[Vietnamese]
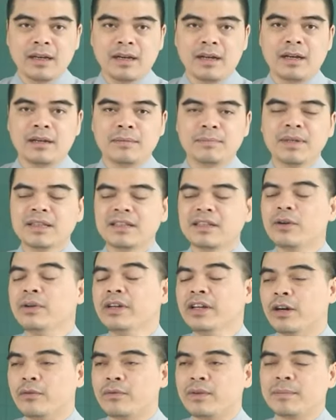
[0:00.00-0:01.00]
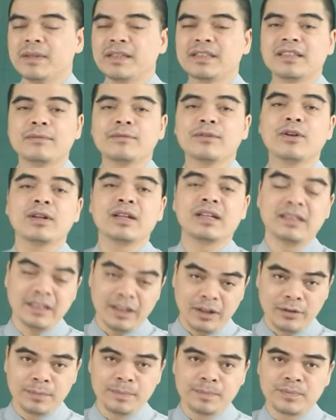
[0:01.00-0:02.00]
à, biết thấu hiểu và biết chăm lo lẫn
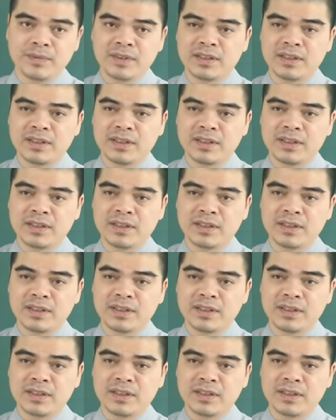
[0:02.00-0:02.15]
nhau